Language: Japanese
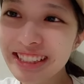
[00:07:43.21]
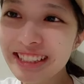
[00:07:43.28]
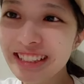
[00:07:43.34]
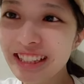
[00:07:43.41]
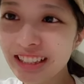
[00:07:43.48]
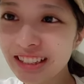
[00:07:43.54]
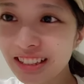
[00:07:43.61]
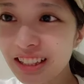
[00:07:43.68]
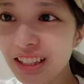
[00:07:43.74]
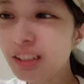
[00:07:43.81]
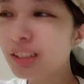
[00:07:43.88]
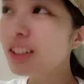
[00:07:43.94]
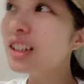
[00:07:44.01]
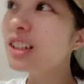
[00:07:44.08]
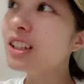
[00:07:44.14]
なんで稽
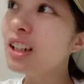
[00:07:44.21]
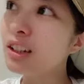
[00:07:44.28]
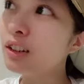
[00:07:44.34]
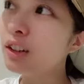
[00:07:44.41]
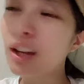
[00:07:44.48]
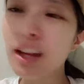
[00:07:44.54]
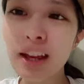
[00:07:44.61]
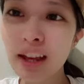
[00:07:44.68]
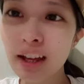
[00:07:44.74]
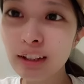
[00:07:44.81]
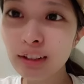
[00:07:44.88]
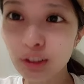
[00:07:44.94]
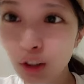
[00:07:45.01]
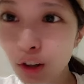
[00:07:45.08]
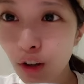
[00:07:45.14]
古できないの
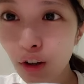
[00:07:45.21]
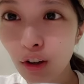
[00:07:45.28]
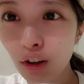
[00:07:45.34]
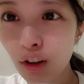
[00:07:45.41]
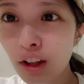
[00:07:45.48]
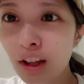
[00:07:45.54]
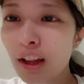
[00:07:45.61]
えー、っと